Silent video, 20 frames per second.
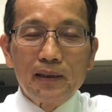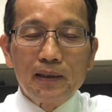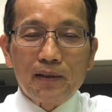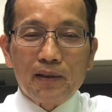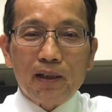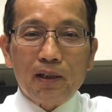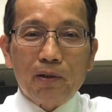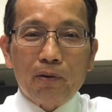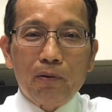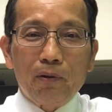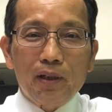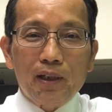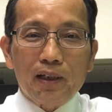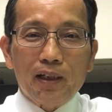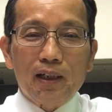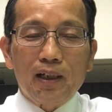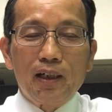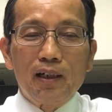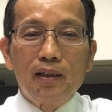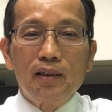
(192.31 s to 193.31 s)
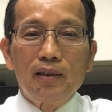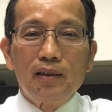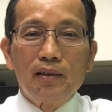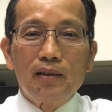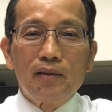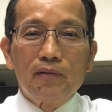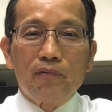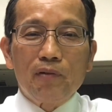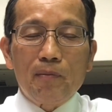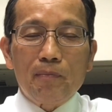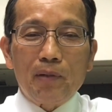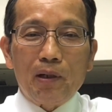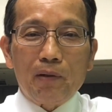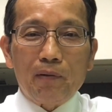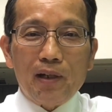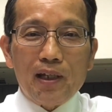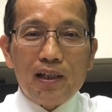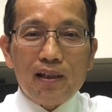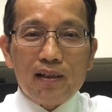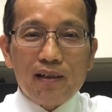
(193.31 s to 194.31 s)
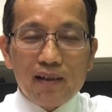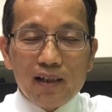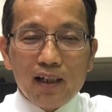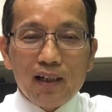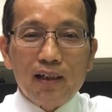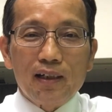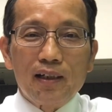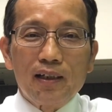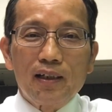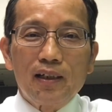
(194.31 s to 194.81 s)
先过一个分别为圣、